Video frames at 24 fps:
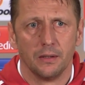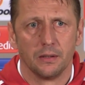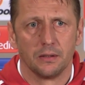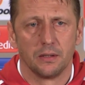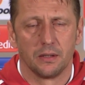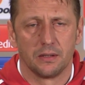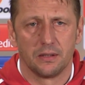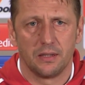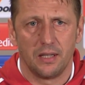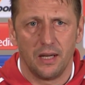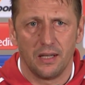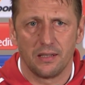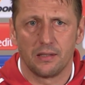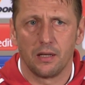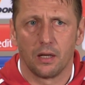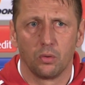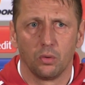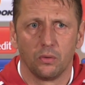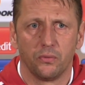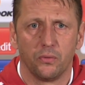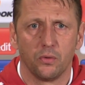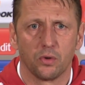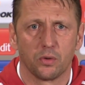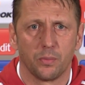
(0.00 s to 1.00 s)
Sie hat sehr, sehr
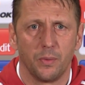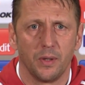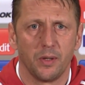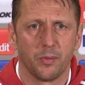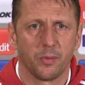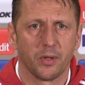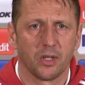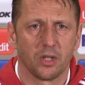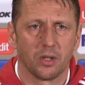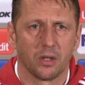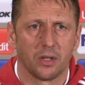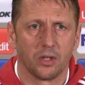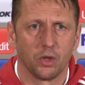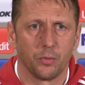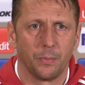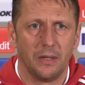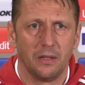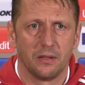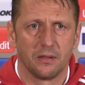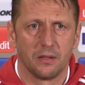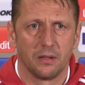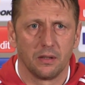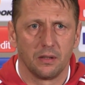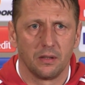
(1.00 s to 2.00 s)
gut Fußball
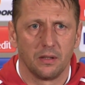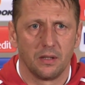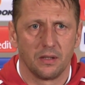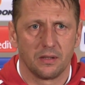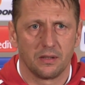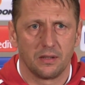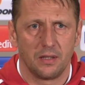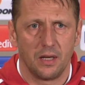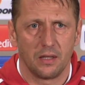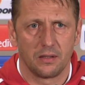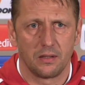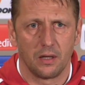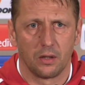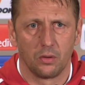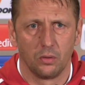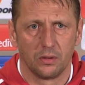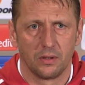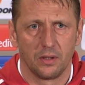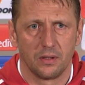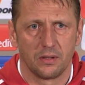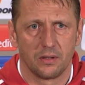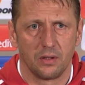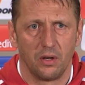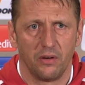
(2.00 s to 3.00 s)
gespielt, sie hat ein sehr, sehr
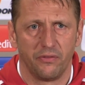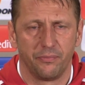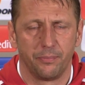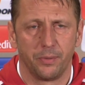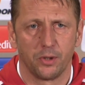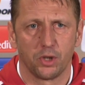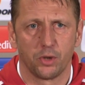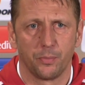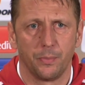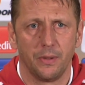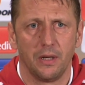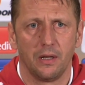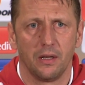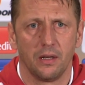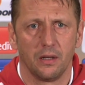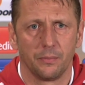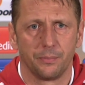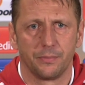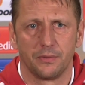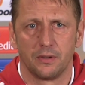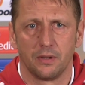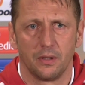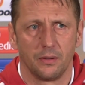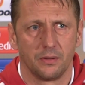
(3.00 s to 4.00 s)
gutes Aufbauspiel
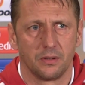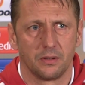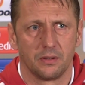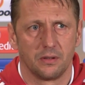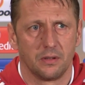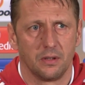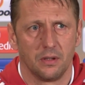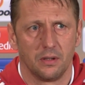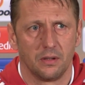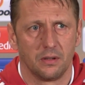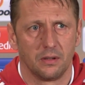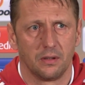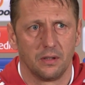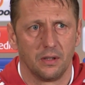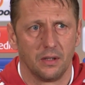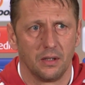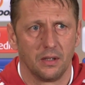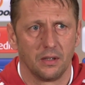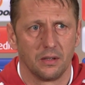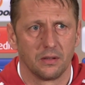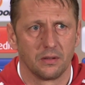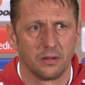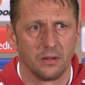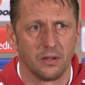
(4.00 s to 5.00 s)
gehabt, sie hat, sie hat äh,
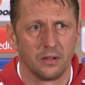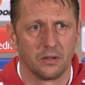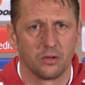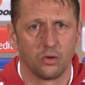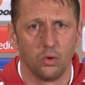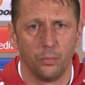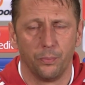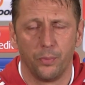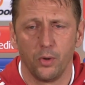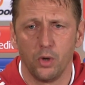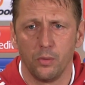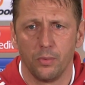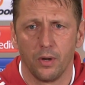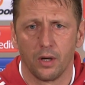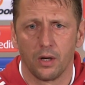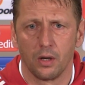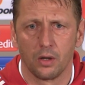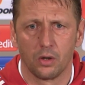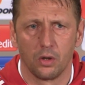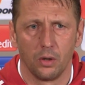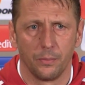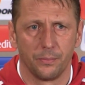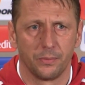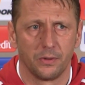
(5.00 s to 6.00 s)
einen super
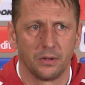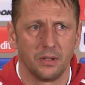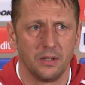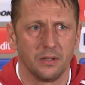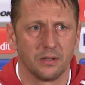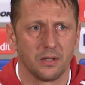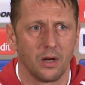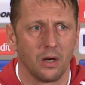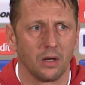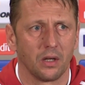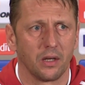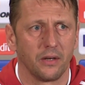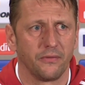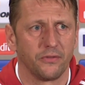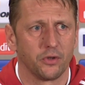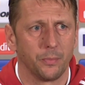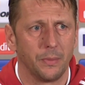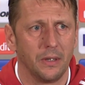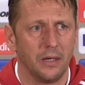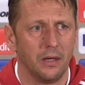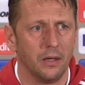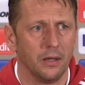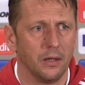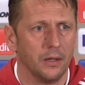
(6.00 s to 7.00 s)
Übergang gehabt ins
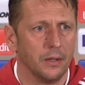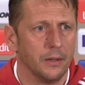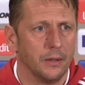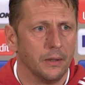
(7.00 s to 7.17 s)
Angriffsspiel